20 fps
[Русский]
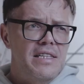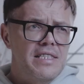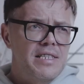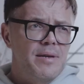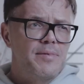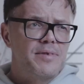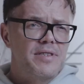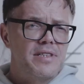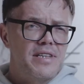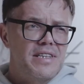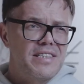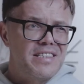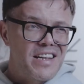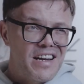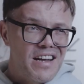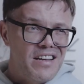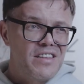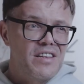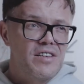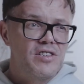концепция
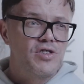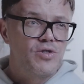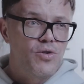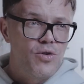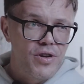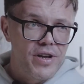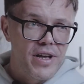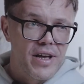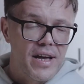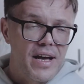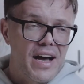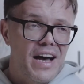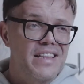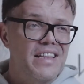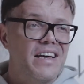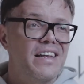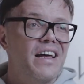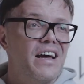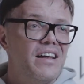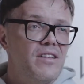ресторанная история,
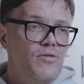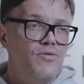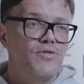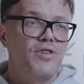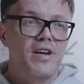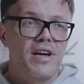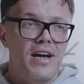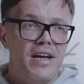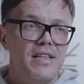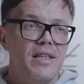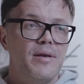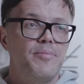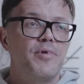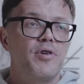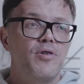она реально уникальная и